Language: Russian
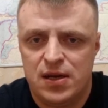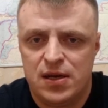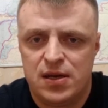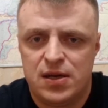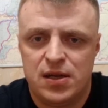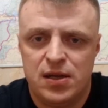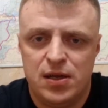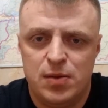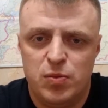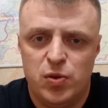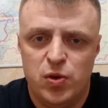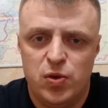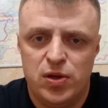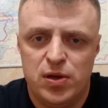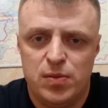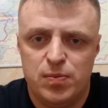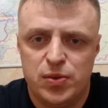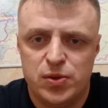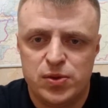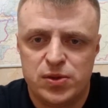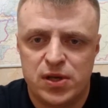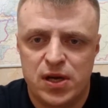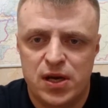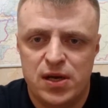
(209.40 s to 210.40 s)
К нему не
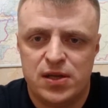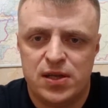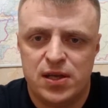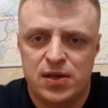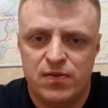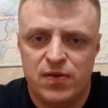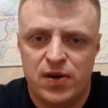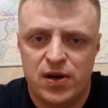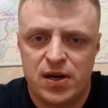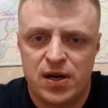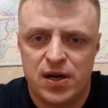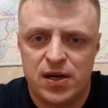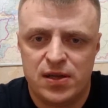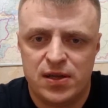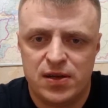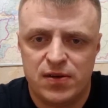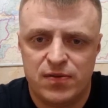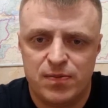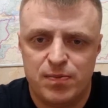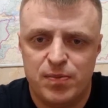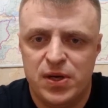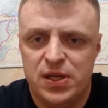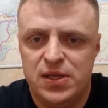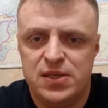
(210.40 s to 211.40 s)
пускают адвокатов,
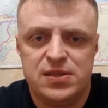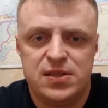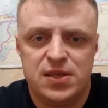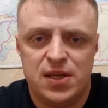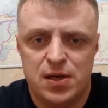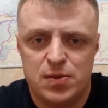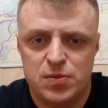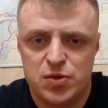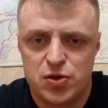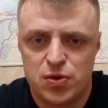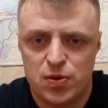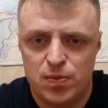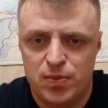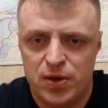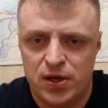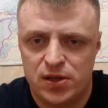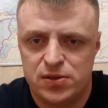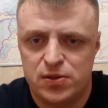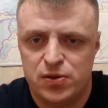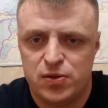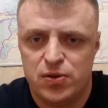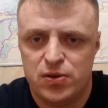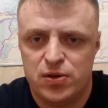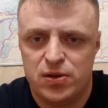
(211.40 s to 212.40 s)
мы не знаем, что
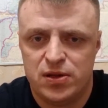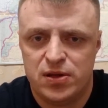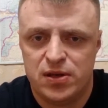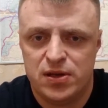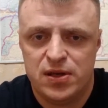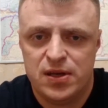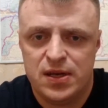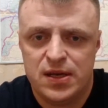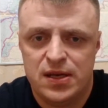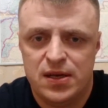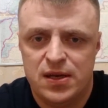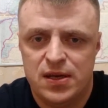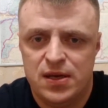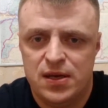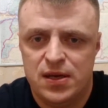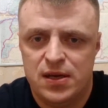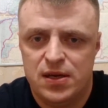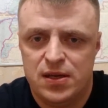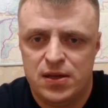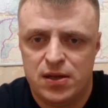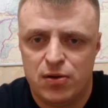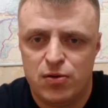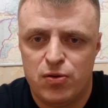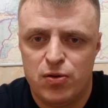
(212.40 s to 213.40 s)
происходит.
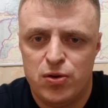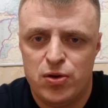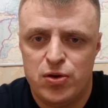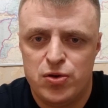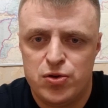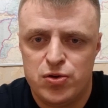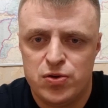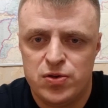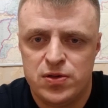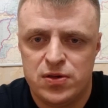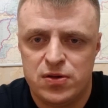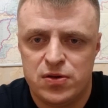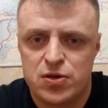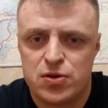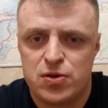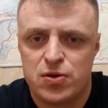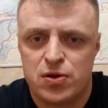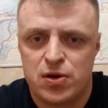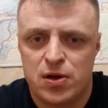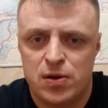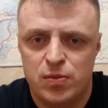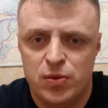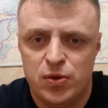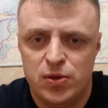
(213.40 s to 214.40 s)
Такое чувство, что
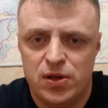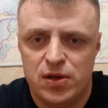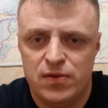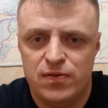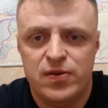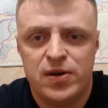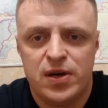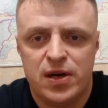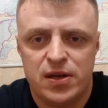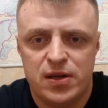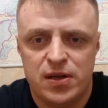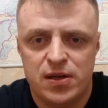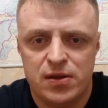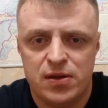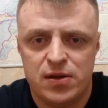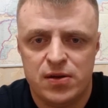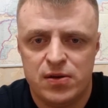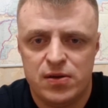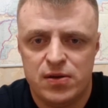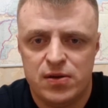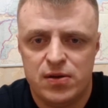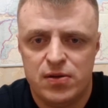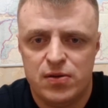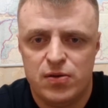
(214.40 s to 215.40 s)
кому-то выгоден
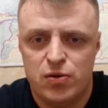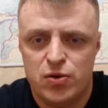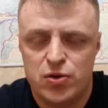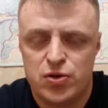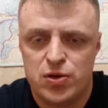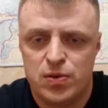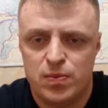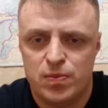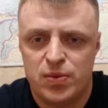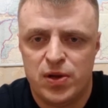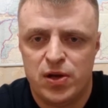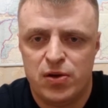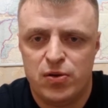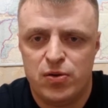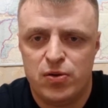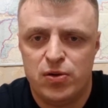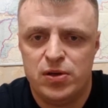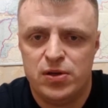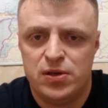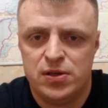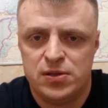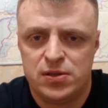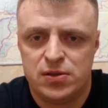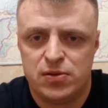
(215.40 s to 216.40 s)
очень
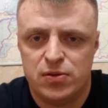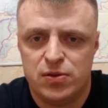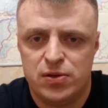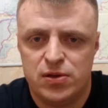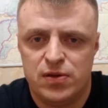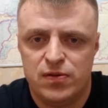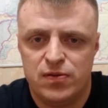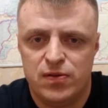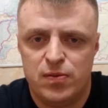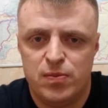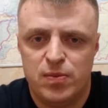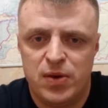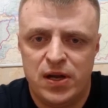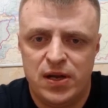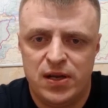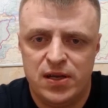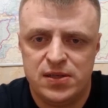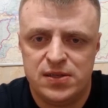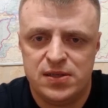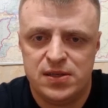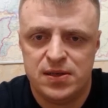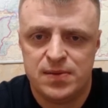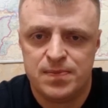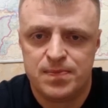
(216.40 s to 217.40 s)
плохой исход его
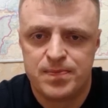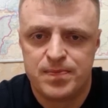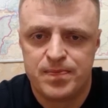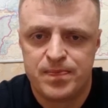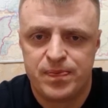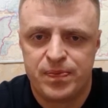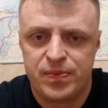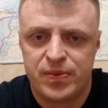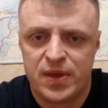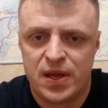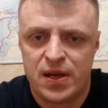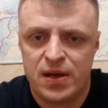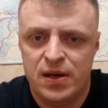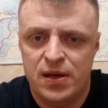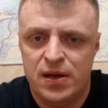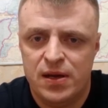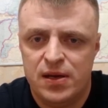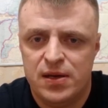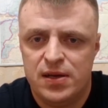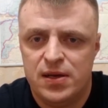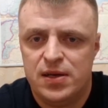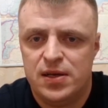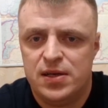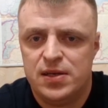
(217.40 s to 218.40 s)
болезни.
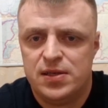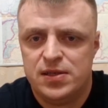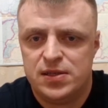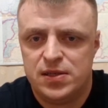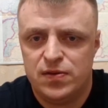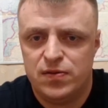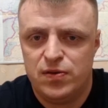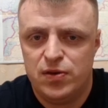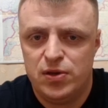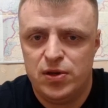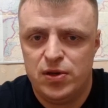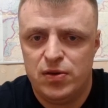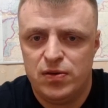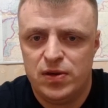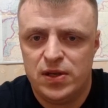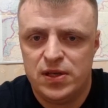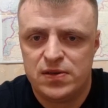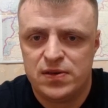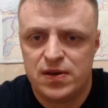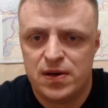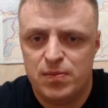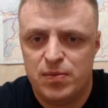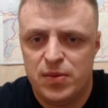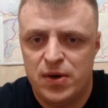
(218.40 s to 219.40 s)
Сегодня у нас
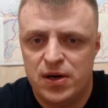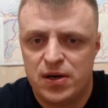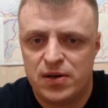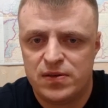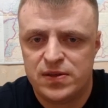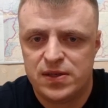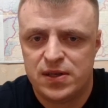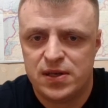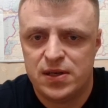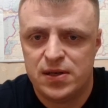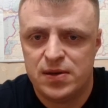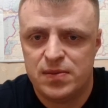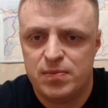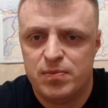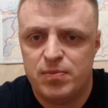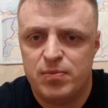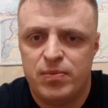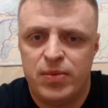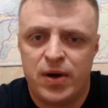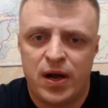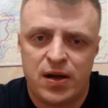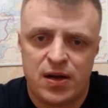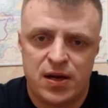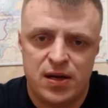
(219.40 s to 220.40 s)
в Хабаровске
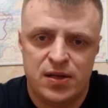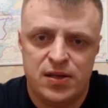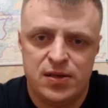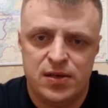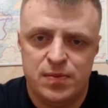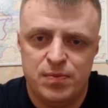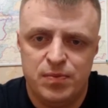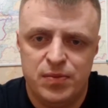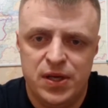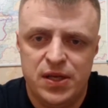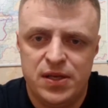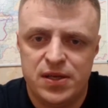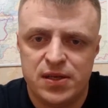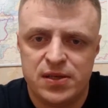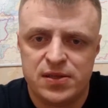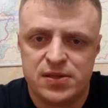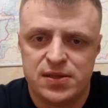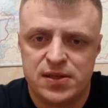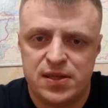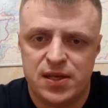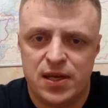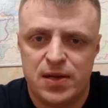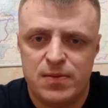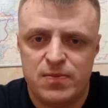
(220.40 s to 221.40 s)
проходил митинг с
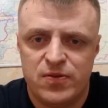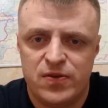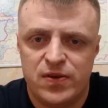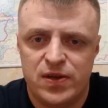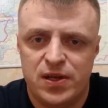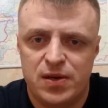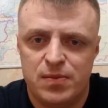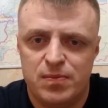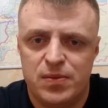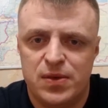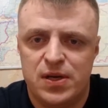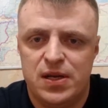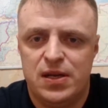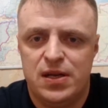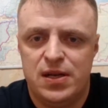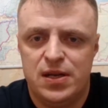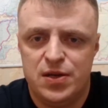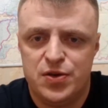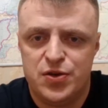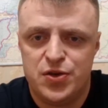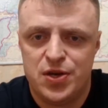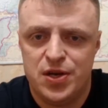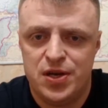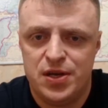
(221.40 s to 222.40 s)
требованием
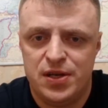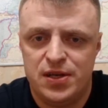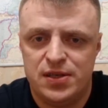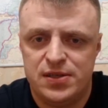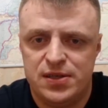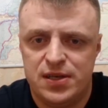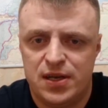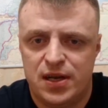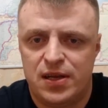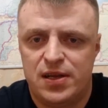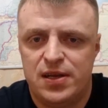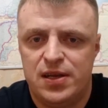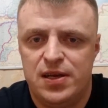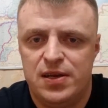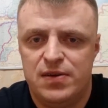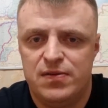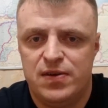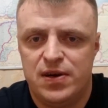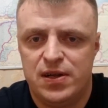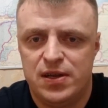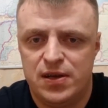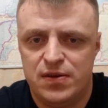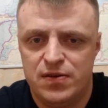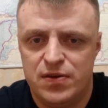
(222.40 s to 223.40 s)
лечения Сергея
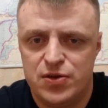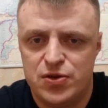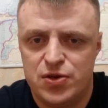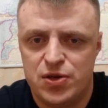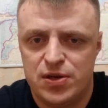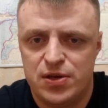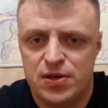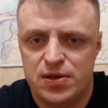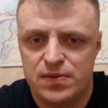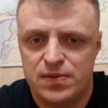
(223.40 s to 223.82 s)
Ивановича.